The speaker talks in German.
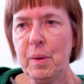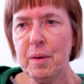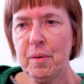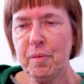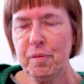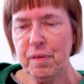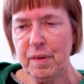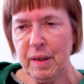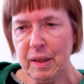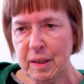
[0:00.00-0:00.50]
Mein
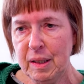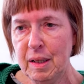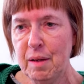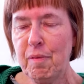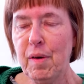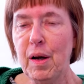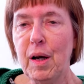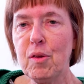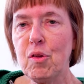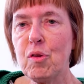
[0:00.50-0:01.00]

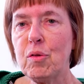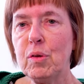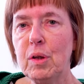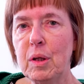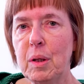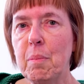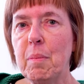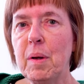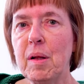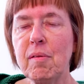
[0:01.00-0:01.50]
Vater war schon
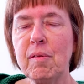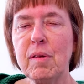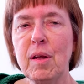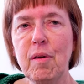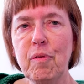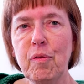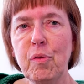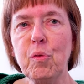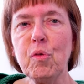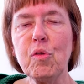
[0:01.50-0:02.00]
immer
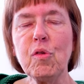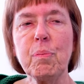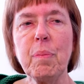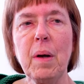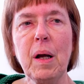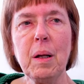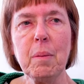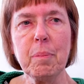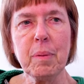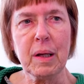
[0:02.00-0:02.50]
sehr
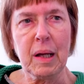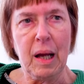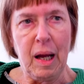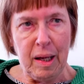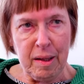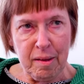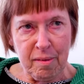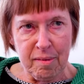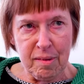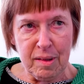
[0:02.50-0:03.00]
Fußball
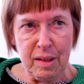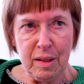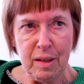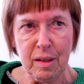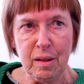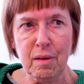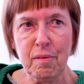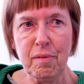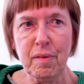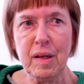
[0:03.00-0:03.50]

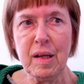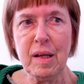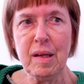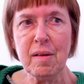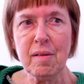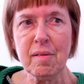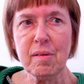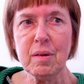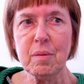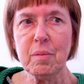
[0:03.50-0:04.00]
begeistert
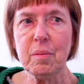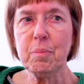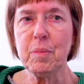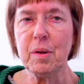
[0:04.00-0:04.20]
gewesen.